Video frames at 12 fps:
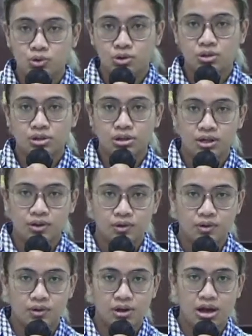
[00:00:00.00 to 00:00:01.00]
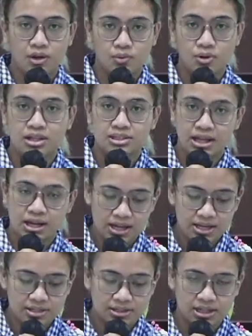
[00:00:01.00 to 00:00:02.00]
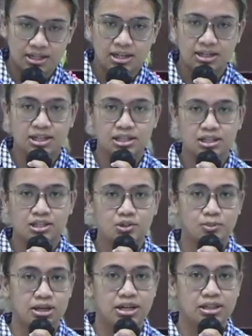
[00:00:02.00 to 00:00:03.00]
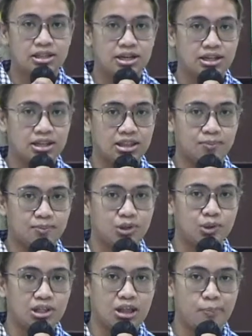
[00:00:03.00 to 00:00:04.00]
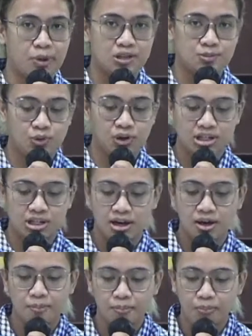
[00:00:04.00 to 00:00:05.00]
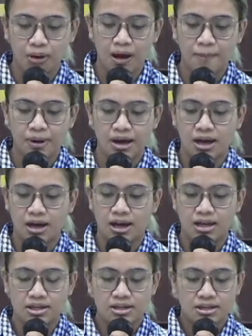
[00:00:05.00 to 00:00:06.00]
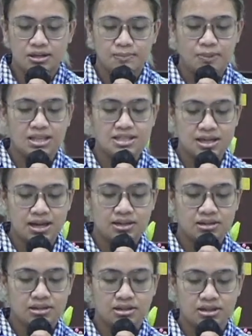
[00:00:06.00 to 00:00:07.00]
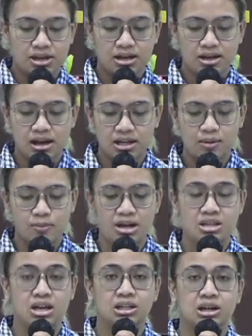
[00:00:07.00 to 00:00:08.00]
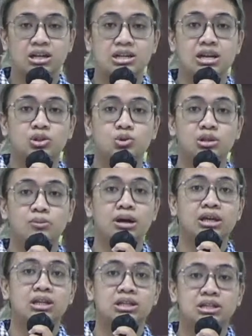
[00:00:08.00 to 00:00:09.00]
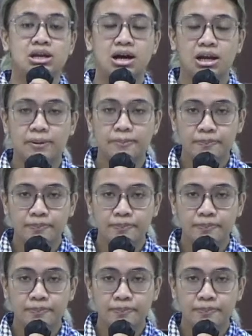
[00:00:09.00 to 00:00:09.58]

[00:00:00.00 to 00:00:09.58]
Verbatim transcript: kalau aku nggak salah. Nah, nanti adik-adik coba lihat di Alkitabnya tuh kitab Mazmur ada berapa pasal ya, ada banyak dan dia itu dibagi di dalam